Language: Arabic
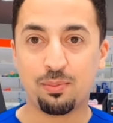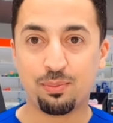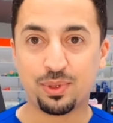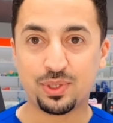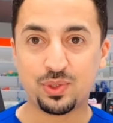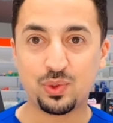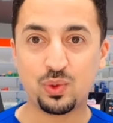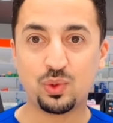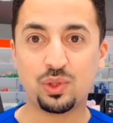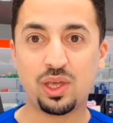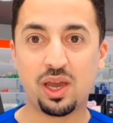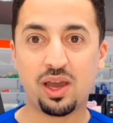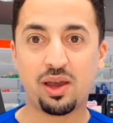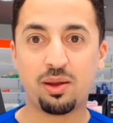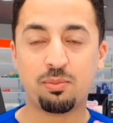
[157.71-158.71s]

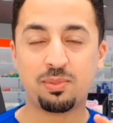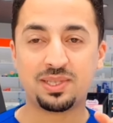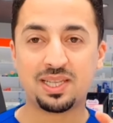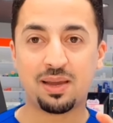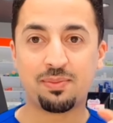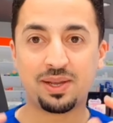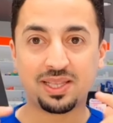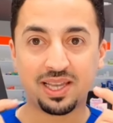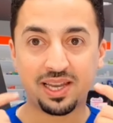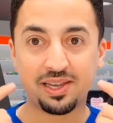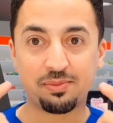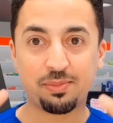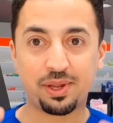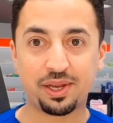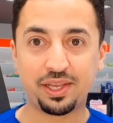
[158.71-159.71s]
مشدوده مسامات غير
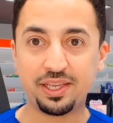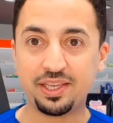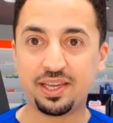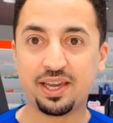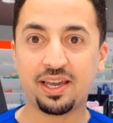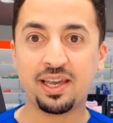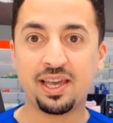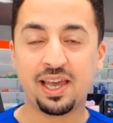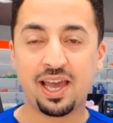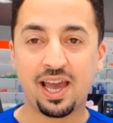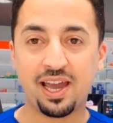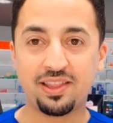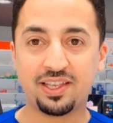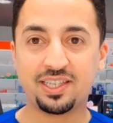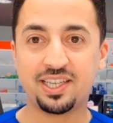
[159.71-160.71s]
مرئيه
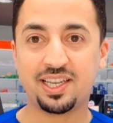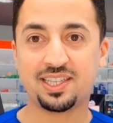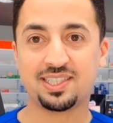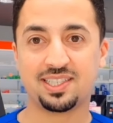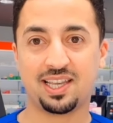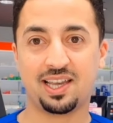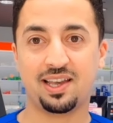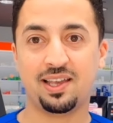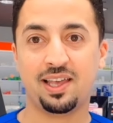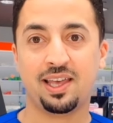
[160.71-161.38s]
هذا الشيء الصح